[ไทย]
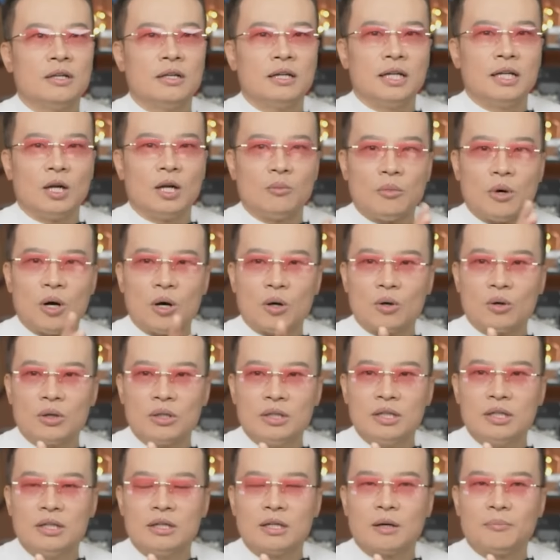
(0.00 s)
เรามองคน
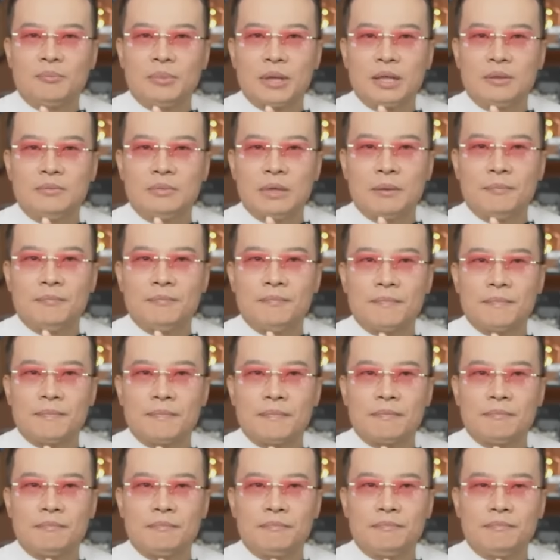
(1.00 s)
อื่นก็เป็นแบบ
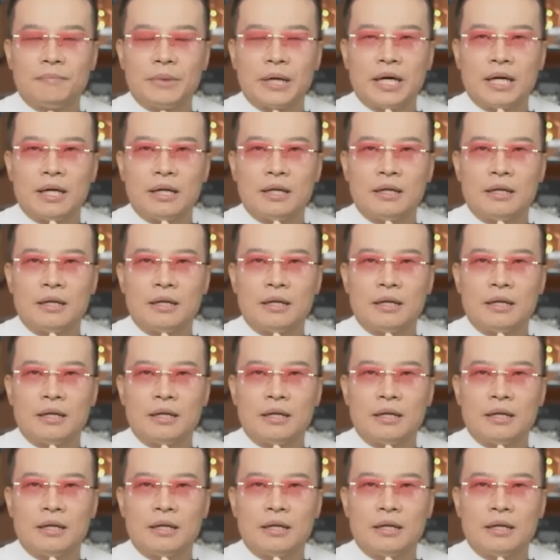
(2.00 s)
เป็น